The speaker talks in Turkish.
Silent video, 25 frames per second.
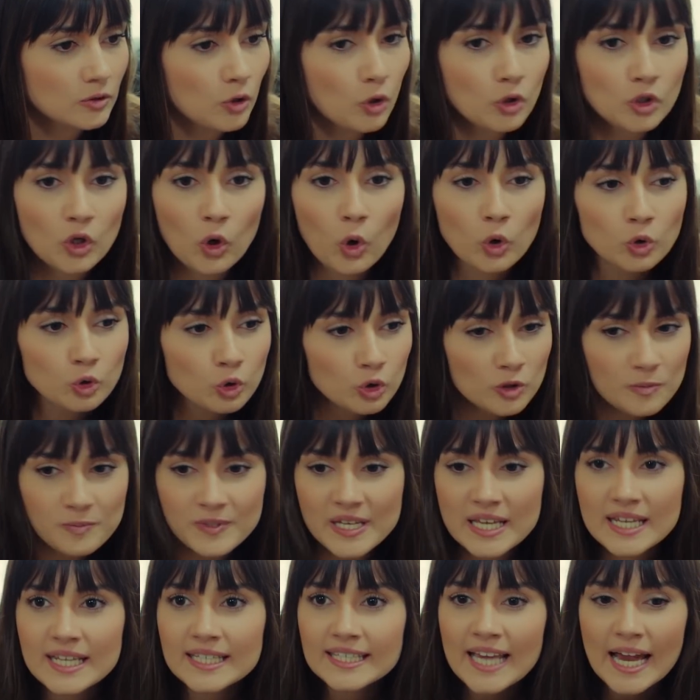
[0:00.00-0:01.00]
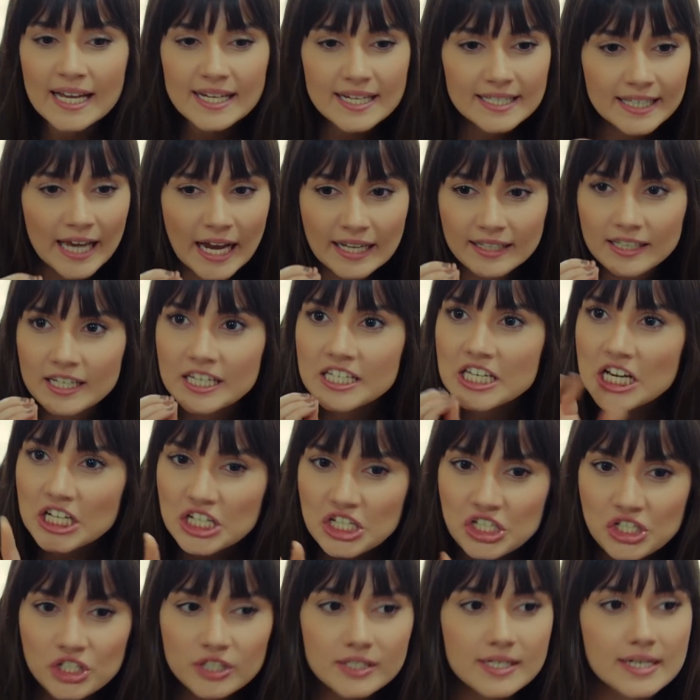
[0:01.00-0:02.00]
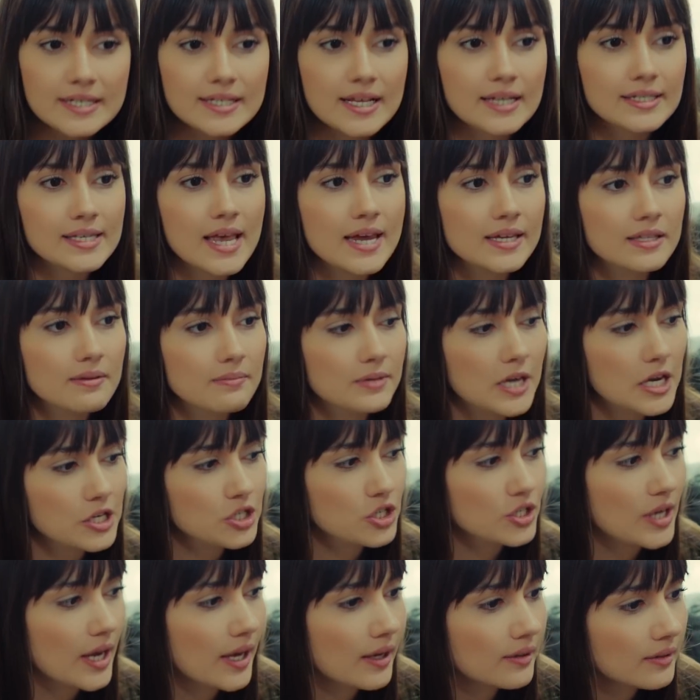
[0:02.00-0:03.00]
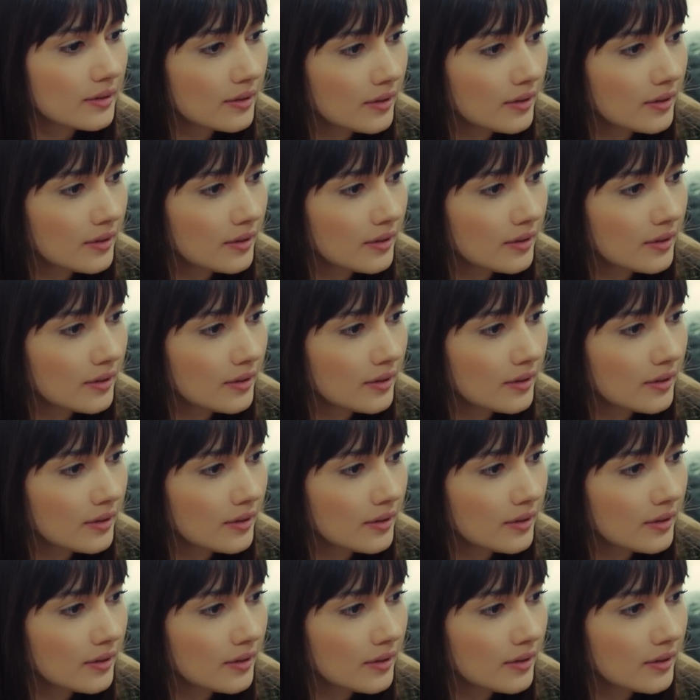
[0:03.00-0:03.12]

Öyle oturup senin kendi kendinin yakışını izleseydim keşke.